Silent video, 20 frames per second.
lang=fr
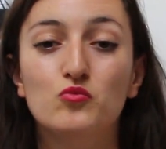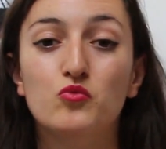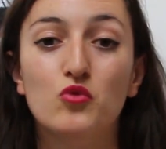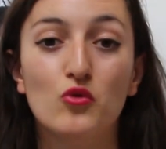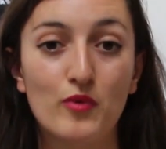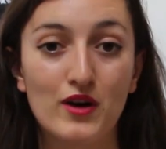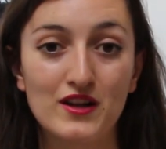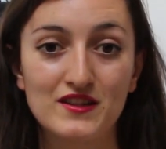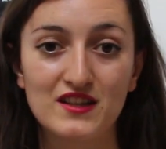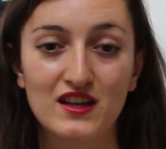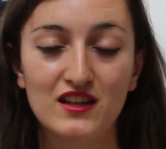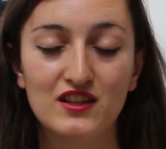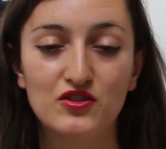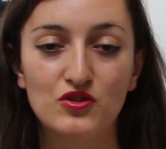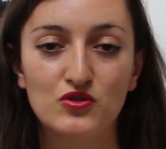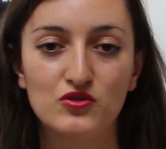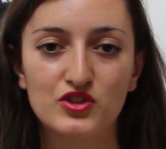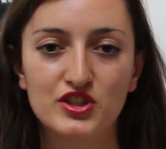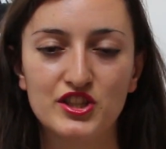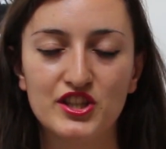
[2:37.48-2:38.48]
pour partir à
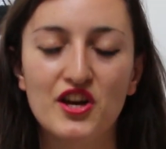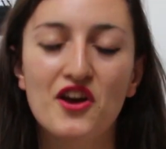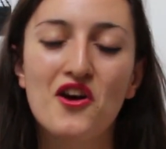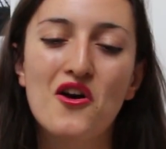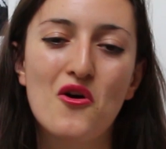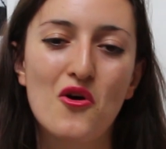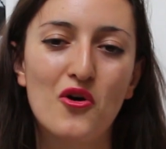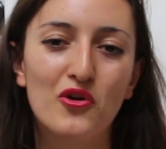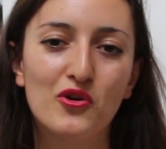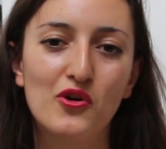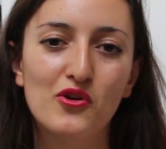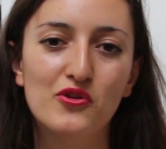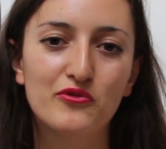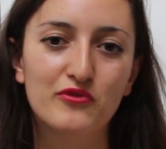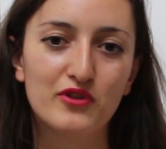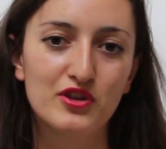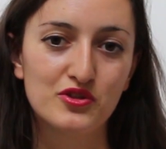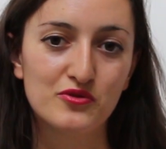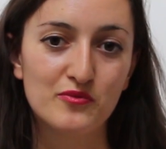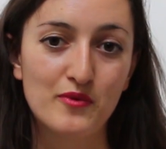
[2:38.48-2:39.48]
l'étranger encore une
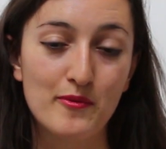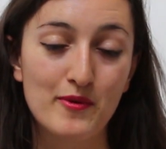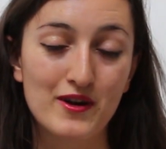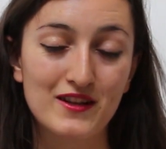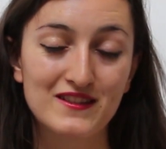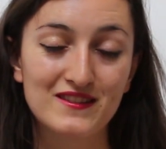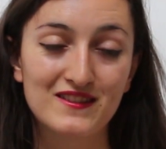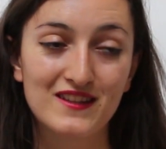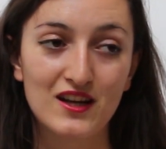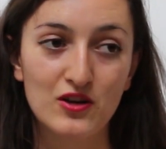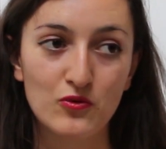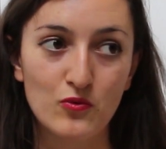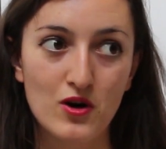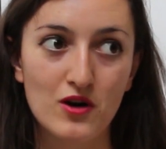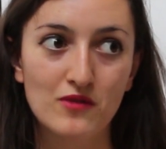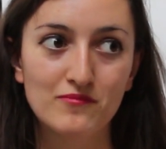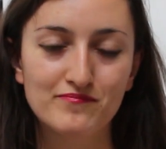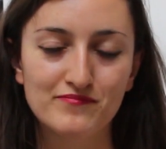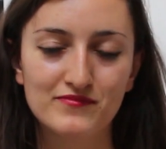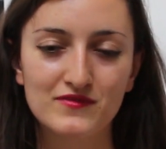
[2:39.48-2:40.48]
fois je suis pas partie très
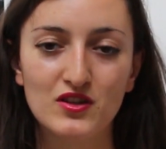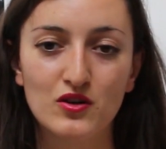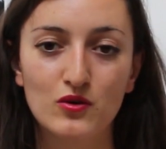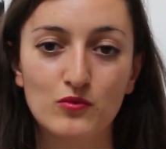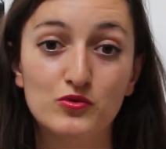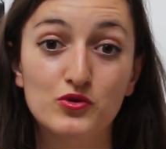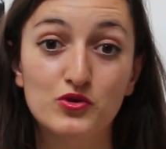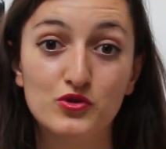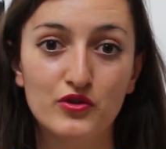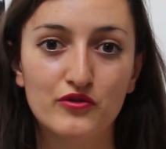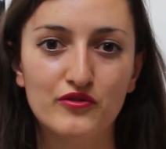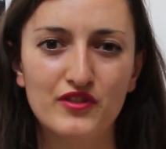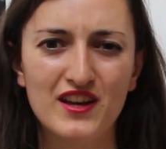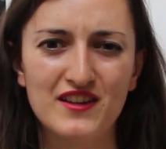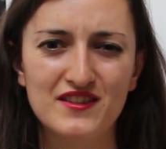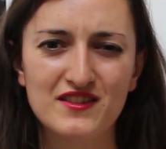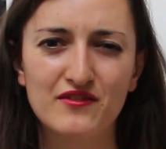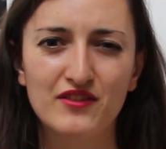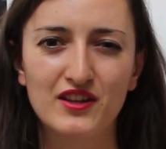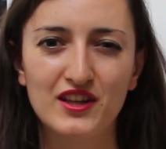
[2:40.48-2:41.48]
loin en plus, je revenais
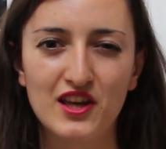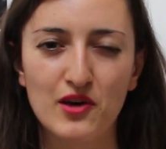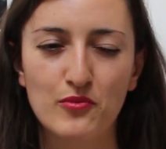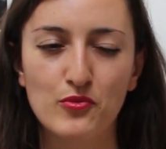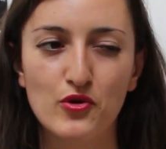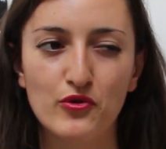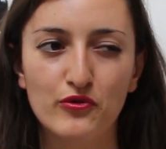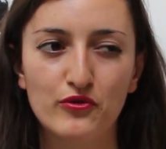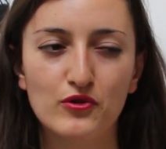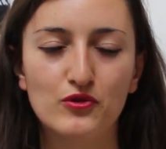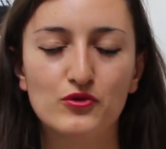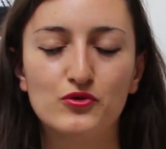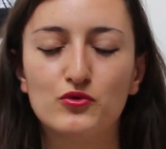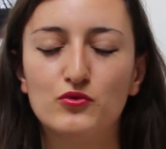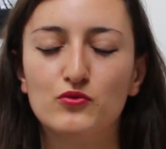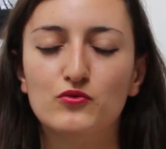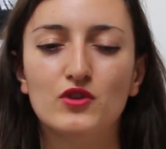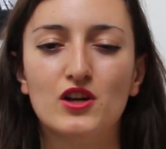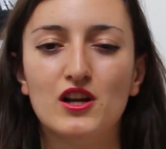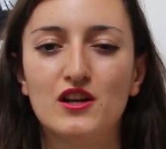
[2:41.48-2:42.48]
assez fréquemment en France,
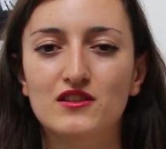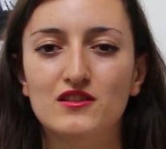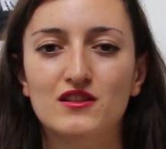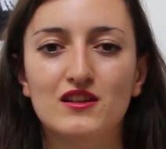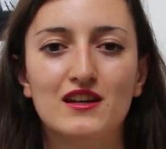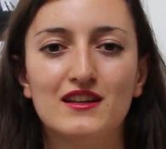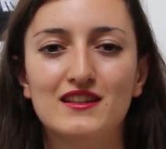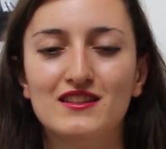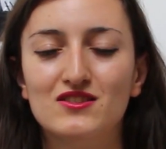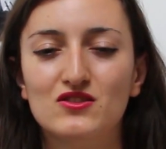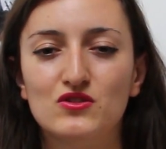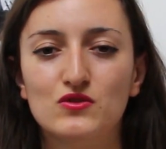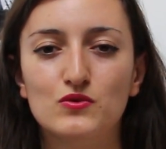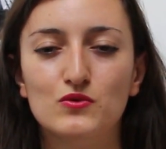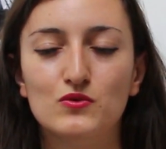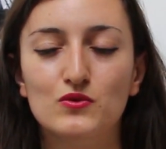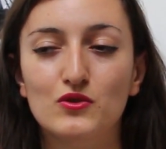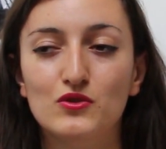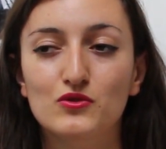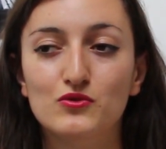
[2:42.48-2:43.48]
donc voilà, la
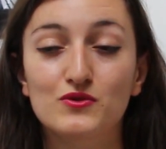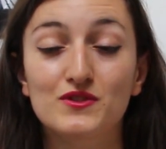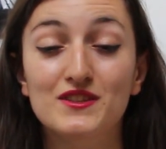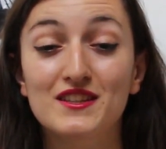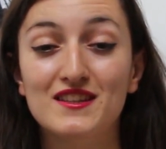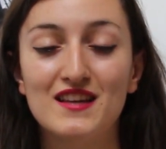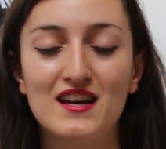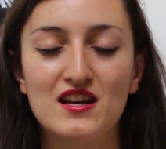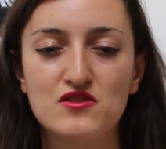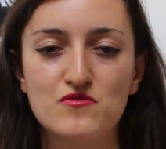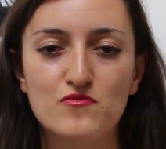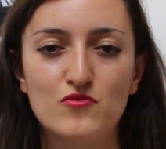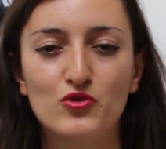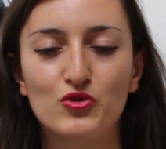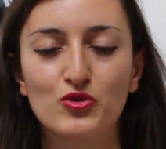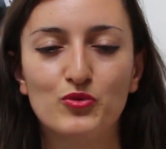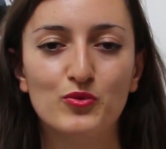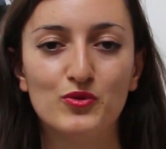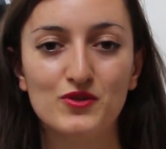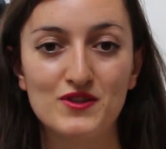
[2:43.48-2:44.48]
question euh, du
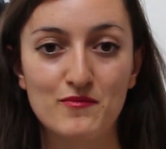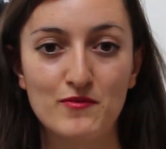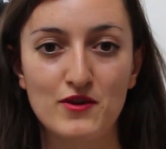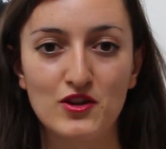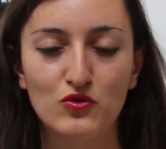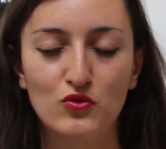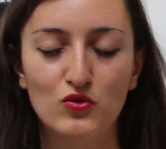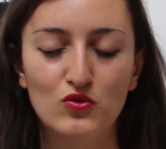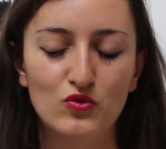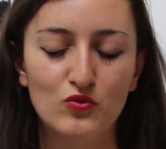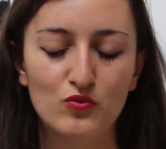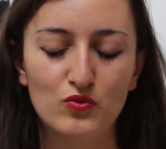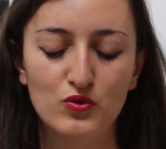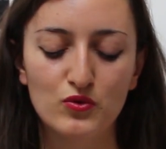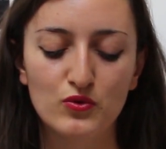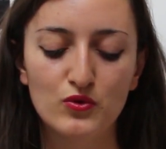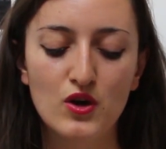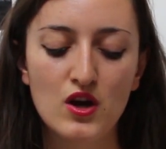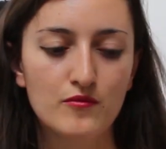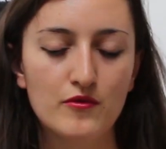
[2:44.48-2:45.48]
détachement se posait pas trop non
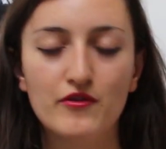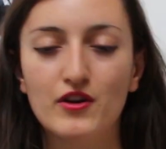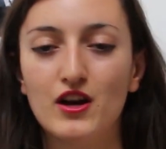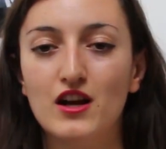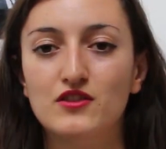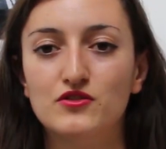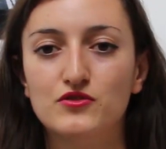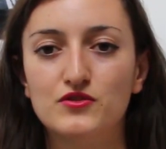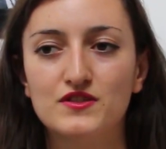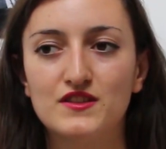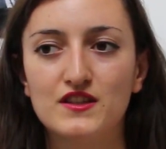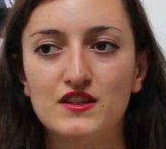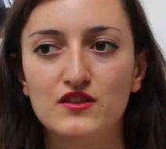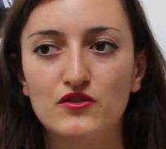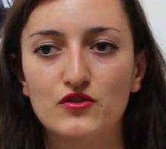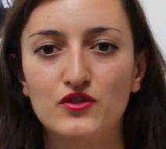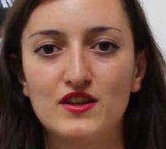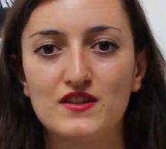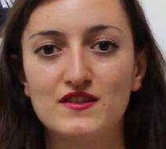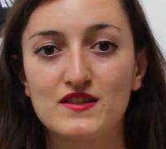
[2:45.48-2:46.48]
plus. Mais voilà, je sais
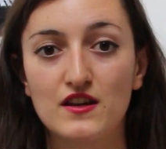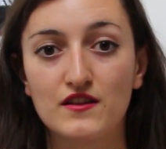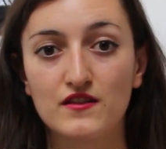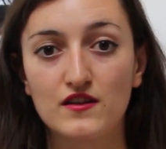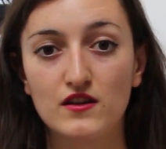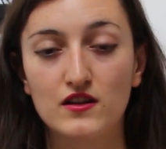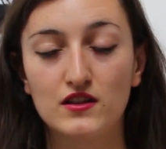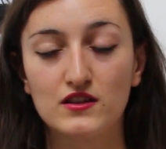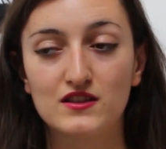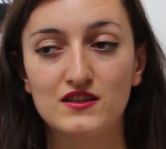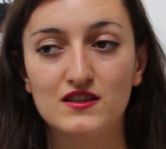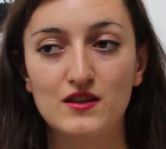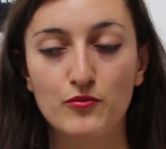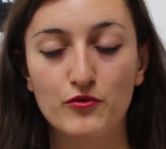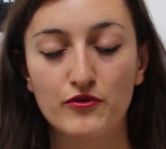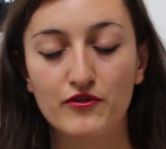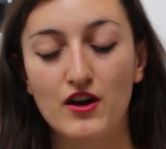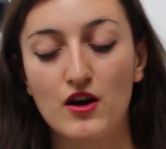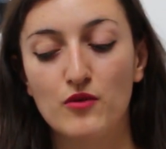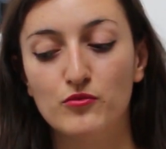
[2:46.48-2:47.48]
qu'il y en a certains à qui ça
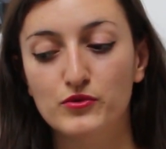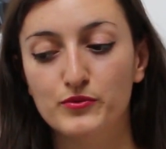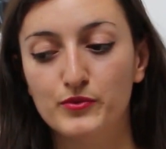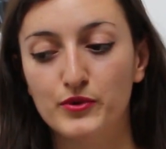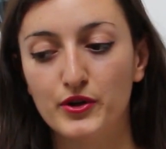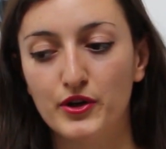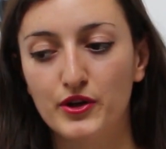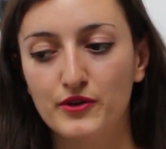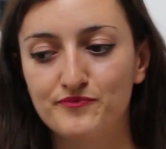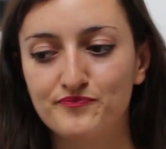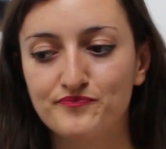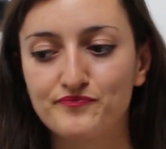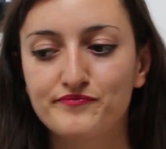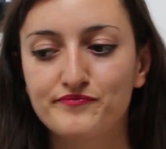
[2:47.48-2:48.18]
peut faire un peu peur.